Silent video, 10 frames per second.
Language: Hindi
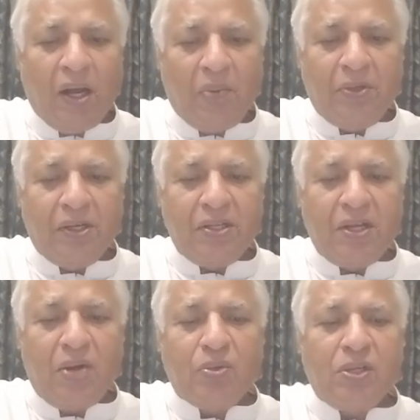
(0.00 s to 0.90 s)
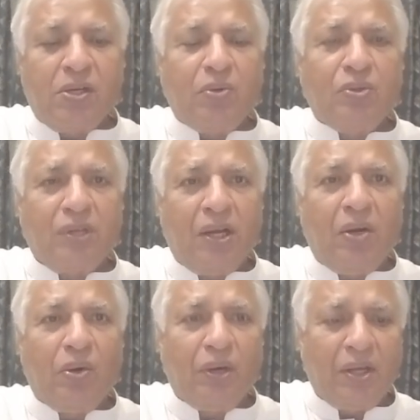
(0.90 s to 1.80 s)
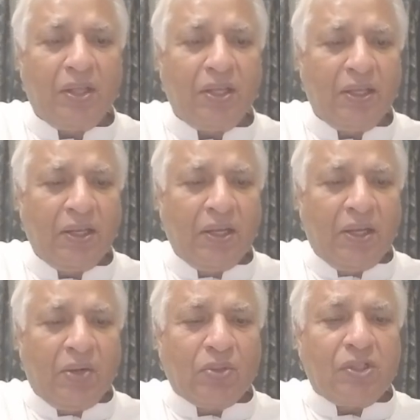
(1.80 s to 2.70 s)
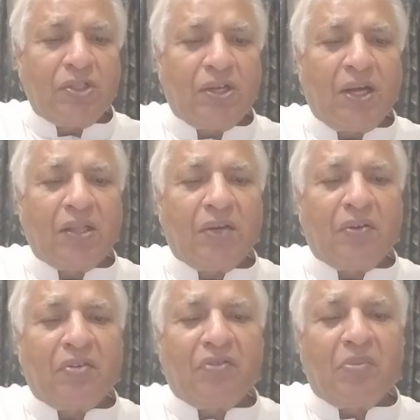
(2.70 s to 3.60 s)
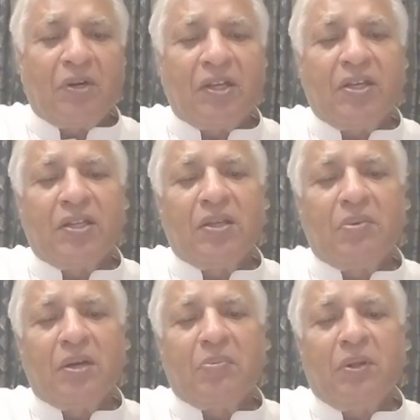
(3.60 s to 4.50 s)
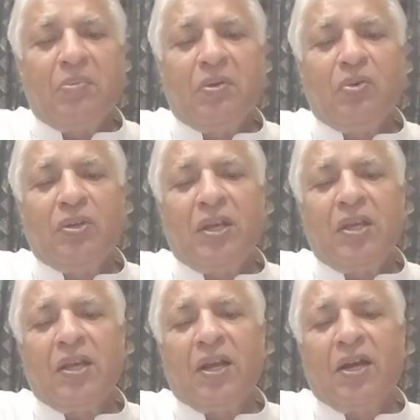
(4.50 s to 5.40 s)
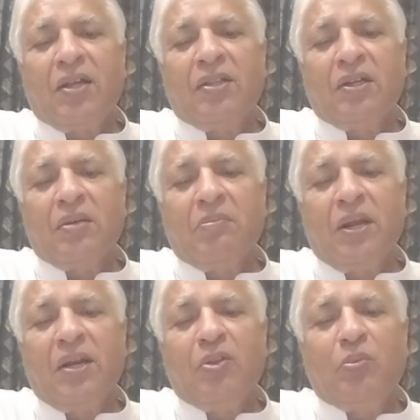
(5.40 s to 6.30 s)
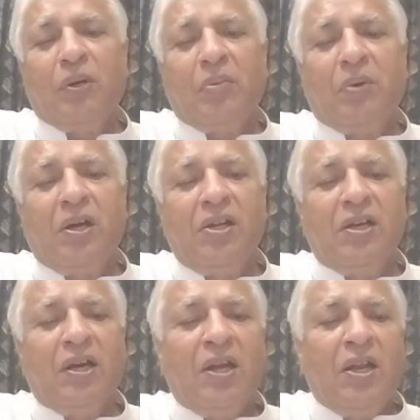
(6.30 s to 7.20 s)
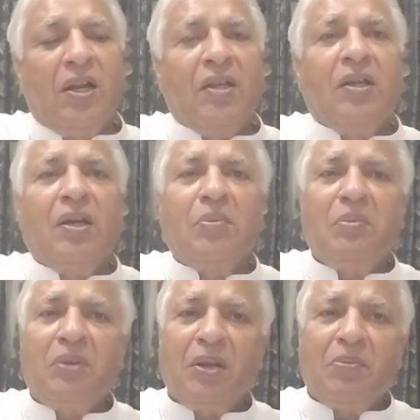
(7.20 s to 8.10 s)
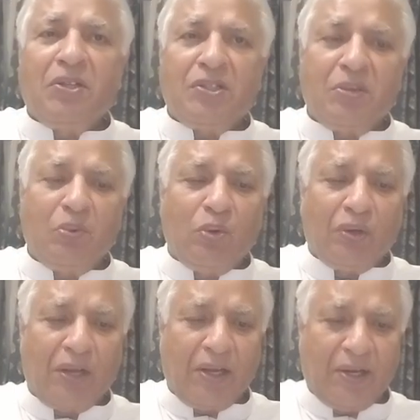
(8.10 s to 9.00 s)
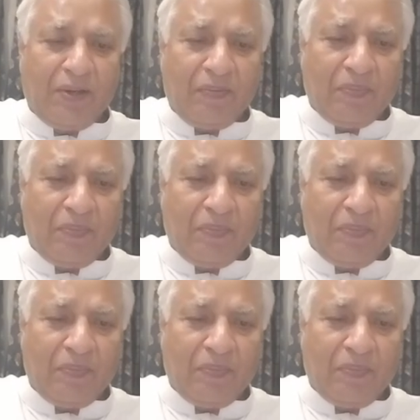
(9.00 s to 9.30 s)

अब यह गज़ा उसके लिए कुछ सहल हो गई थी उसकी शिकायत का वक्फा बढ़ गया था मगर फिर भी वो यही कह रहा था कि मैंने तो पेट भर लिया लेकिन घर में मेरे बच्चे भूखे हैं